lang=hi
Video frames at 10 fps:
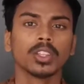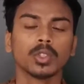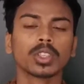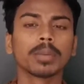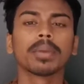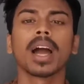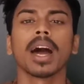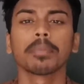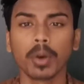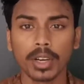जो कि
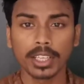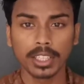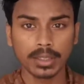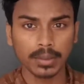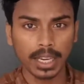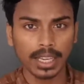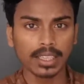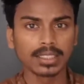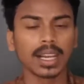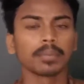बिहार पॉलिटेक्निक के
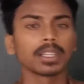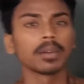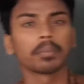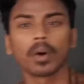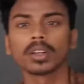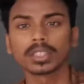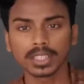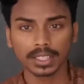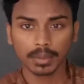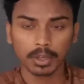एग्ज़ाम के लिए बहुत ही
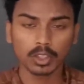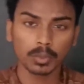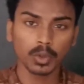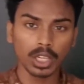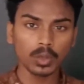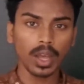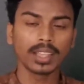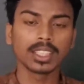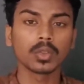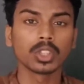ज़्यादा महत्वपूर्ण है तो
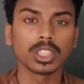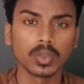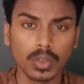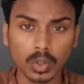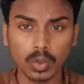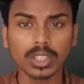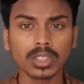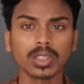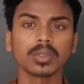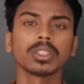ऐसे क्वेश्चन जो है वो छोटे
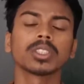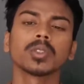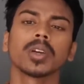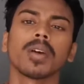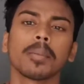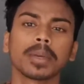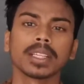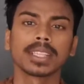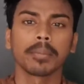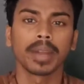छोटे क्वेश्चन जो है वो आपके
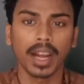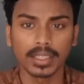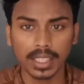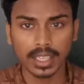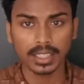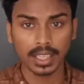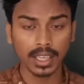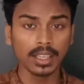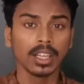एग्ज़ाम में आते रहते हैं